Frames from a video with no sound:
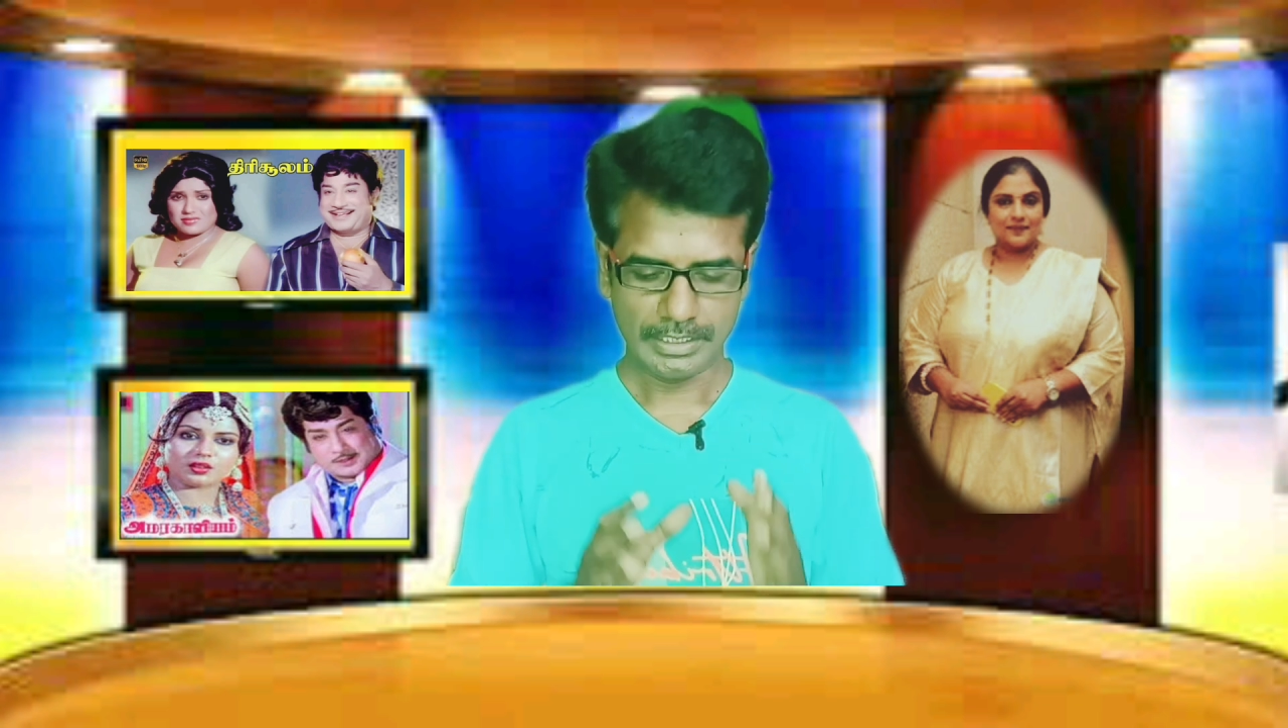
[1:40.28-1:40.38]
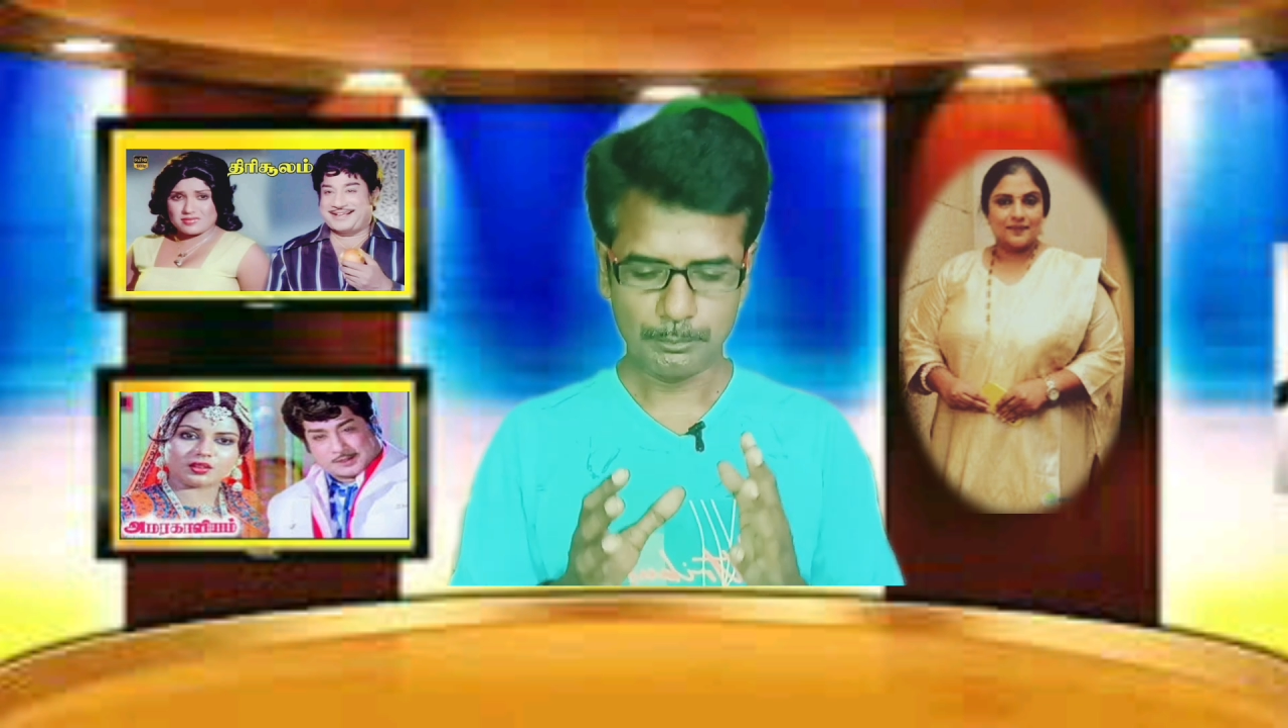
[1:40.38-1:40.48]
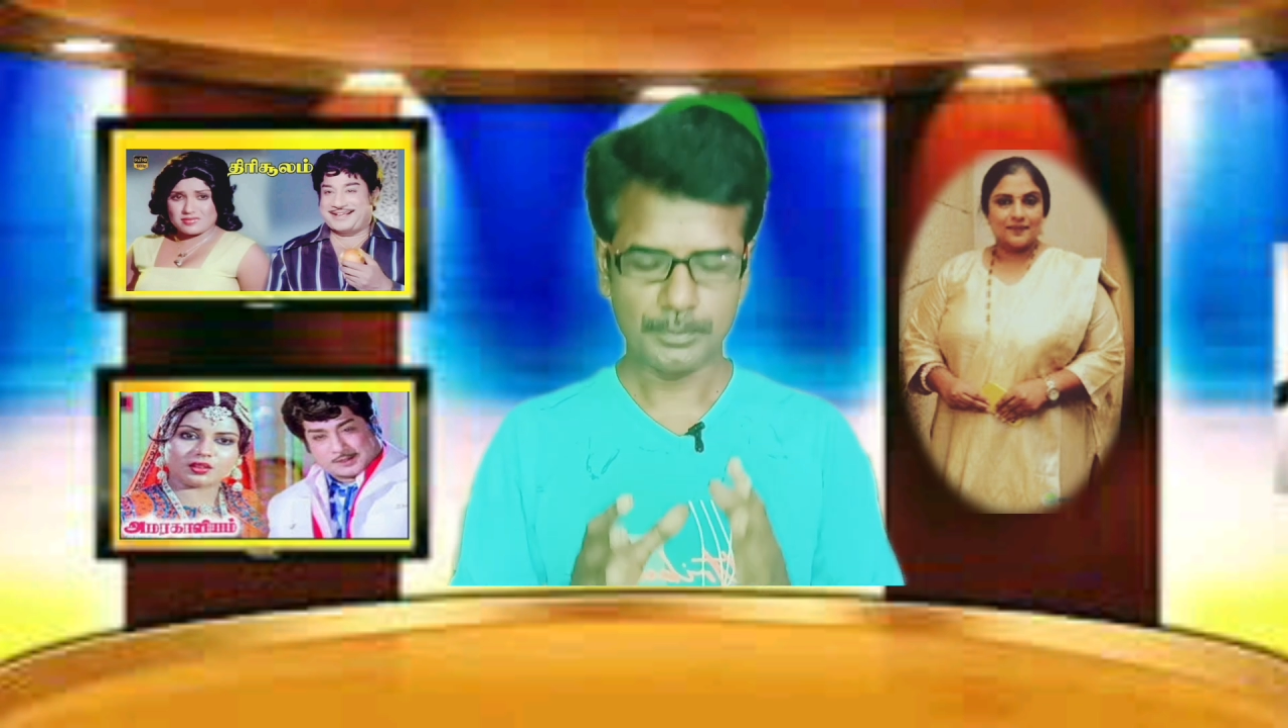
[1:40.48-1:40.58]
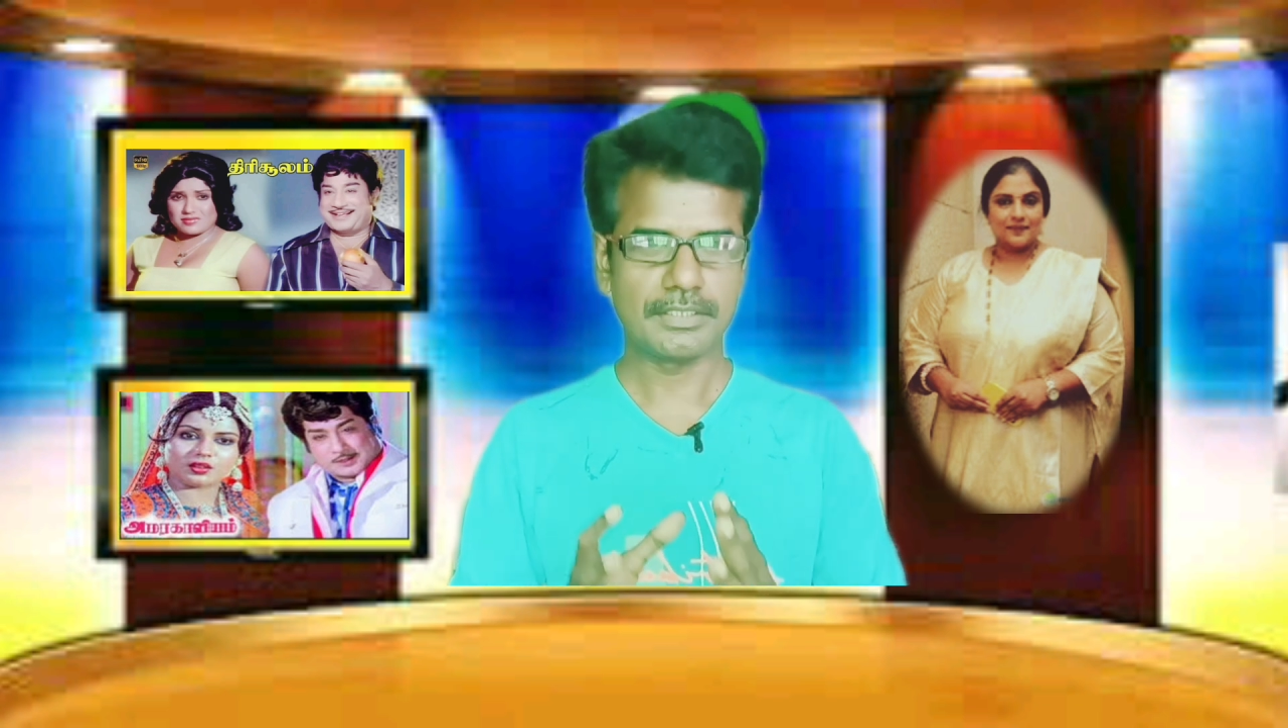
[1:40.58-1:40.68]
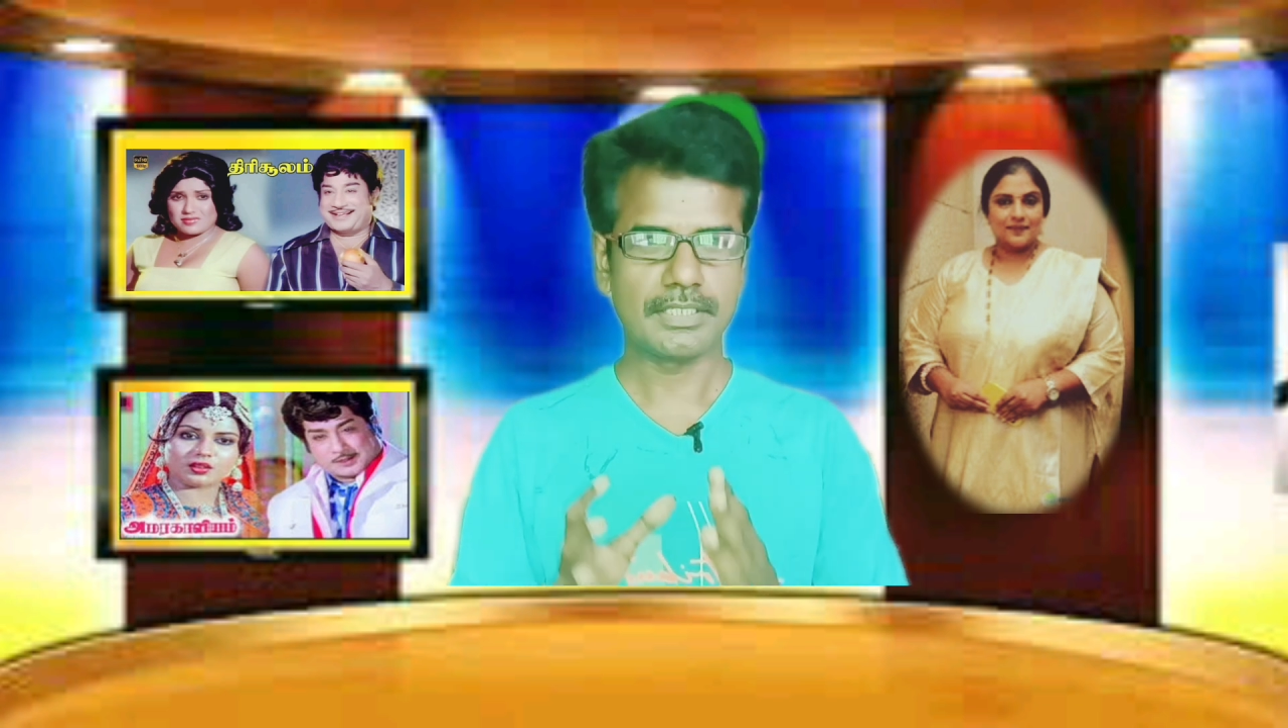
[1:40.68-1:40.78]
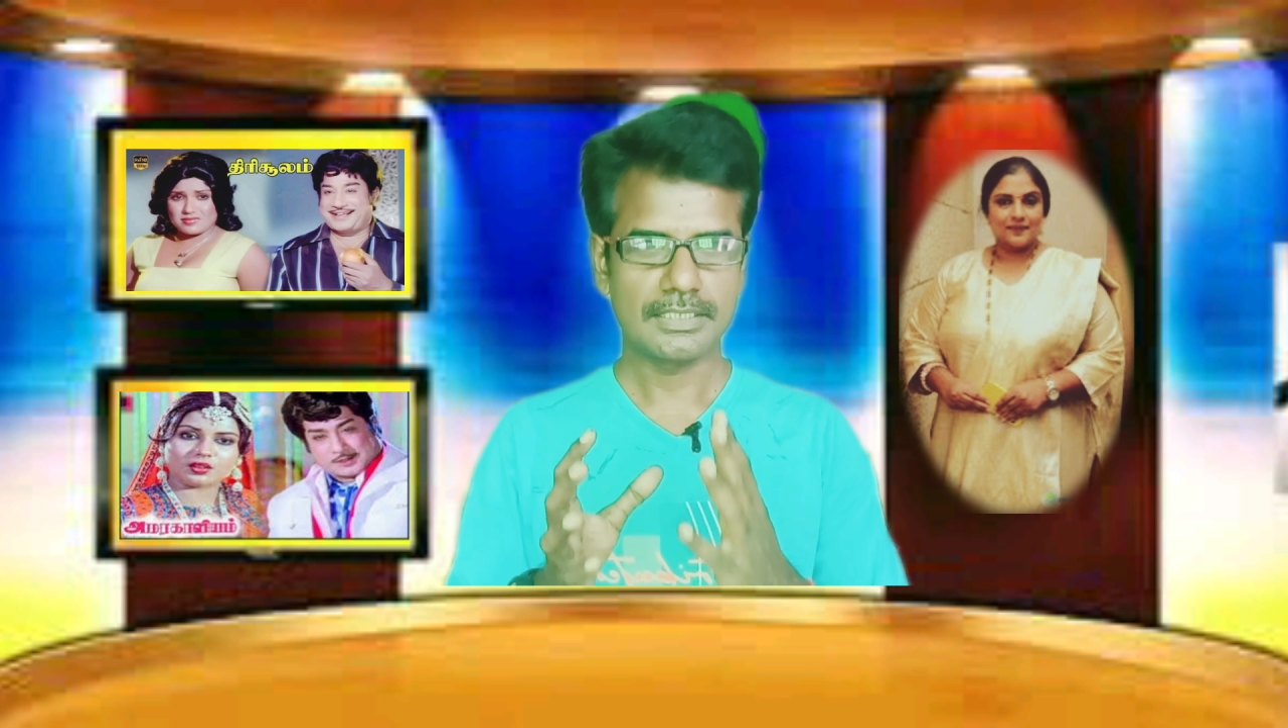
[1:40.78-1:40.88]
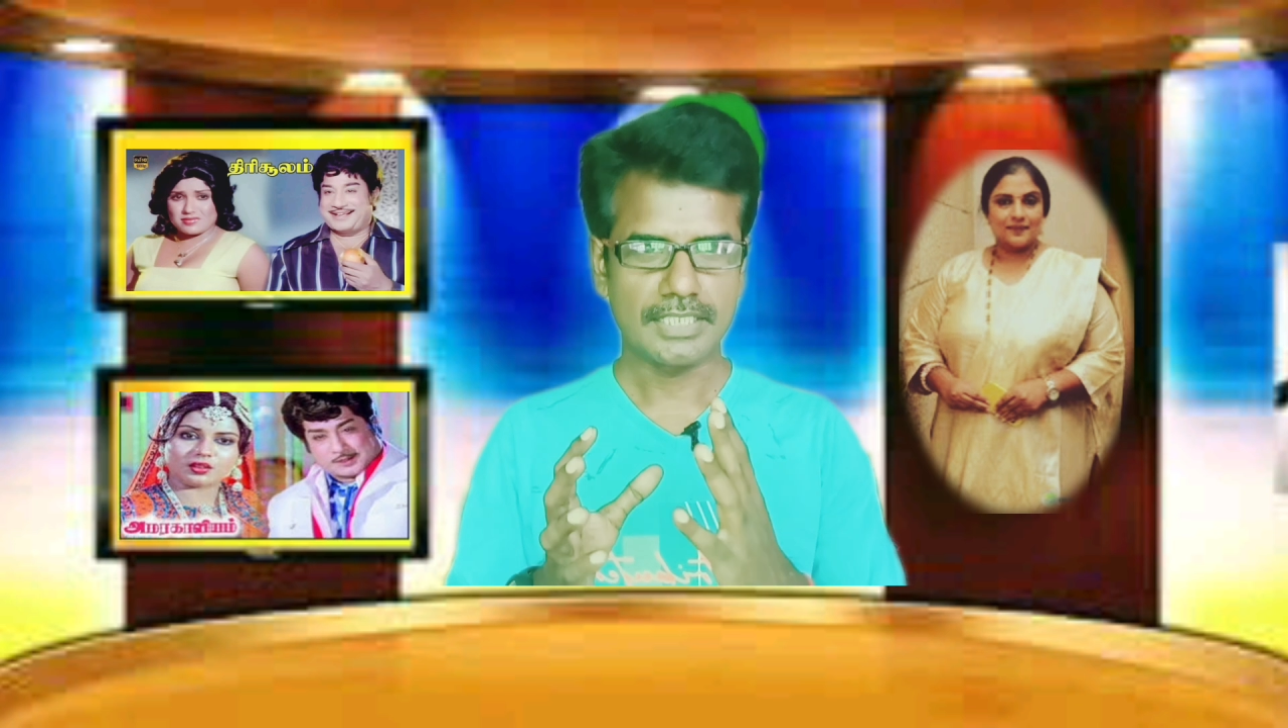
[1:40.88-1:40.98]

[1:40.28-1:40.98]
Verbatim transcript: இப்படித்தான்